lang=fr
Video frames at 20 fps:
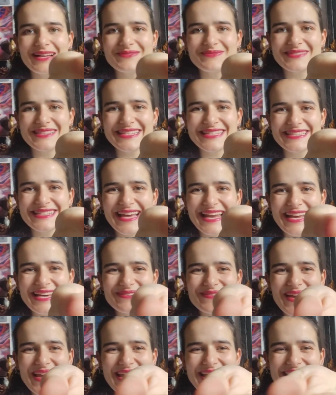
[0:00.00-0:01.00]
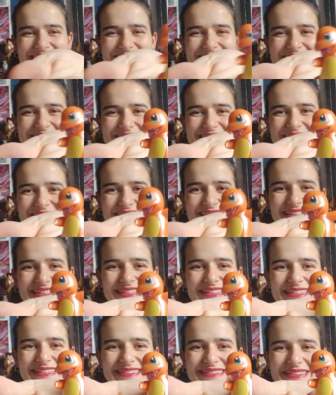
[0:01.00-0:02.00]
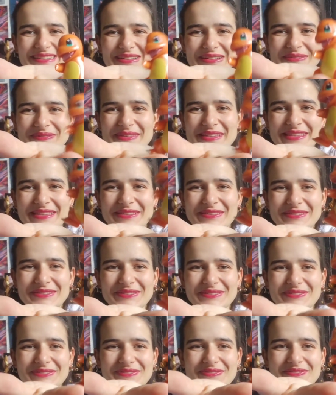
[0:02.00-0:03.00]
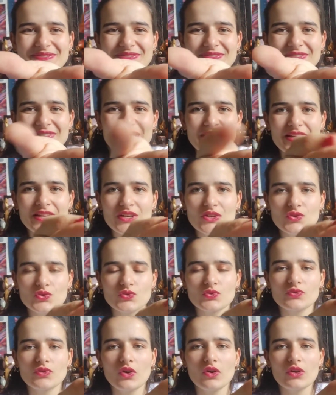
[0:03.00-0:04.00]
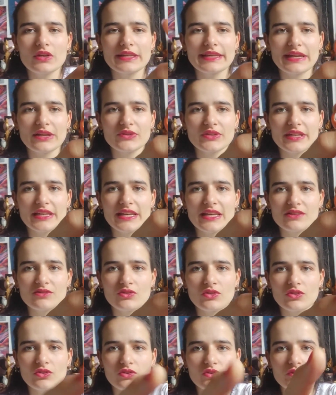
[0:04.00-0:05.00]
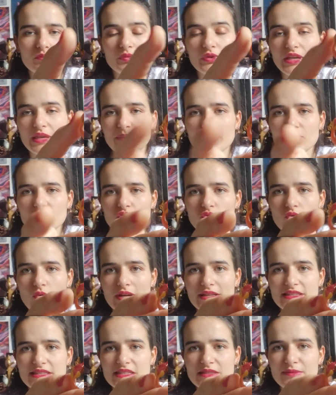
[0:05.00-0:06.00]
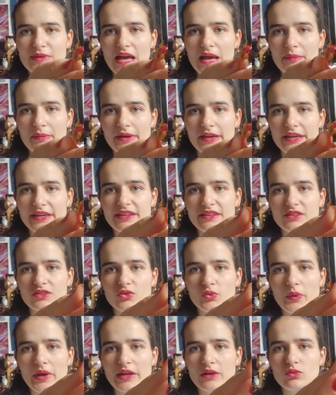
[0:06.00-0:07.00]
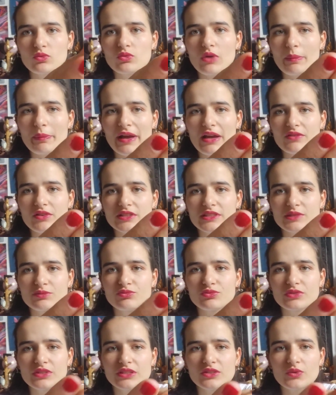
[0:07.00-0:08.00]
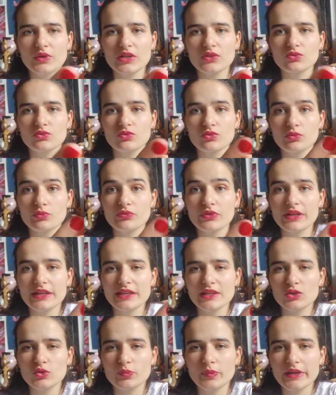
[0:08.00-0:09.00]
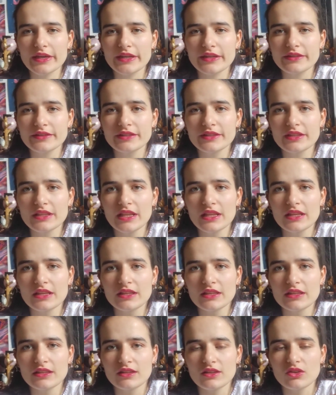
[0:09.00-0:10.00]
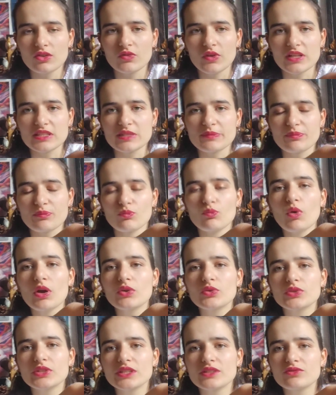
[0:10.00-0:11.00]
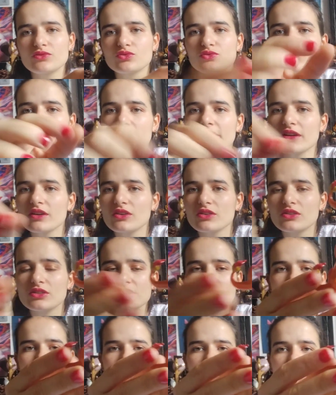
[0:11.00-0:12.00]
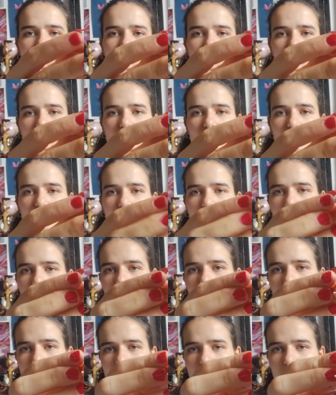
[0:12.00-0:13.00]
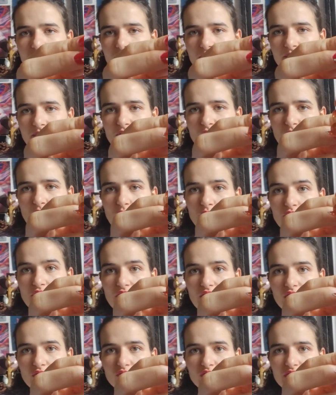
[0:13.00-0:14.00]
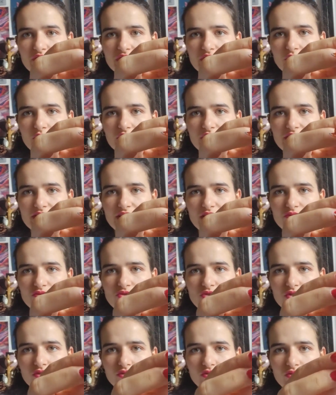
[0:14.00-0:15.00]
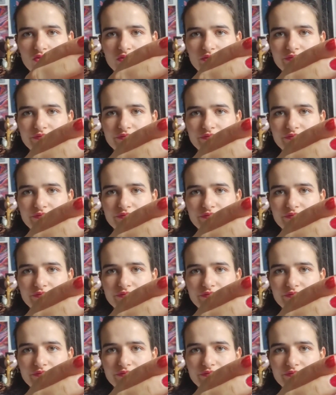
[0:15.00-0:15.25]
Un petit salamèche Il est trop mignon Souvent, les calendriers de l'avant Pokémon sont accessibles après Noël ou après avoir débuté Noël, donc vous pouvez les récupérer. Mais voilà, c'est moins le kiff d'ouvrir euh, chaque case, euh, pas à Noël, mais au moins vous pouvez avoir toutes les figurines si ça vous chante.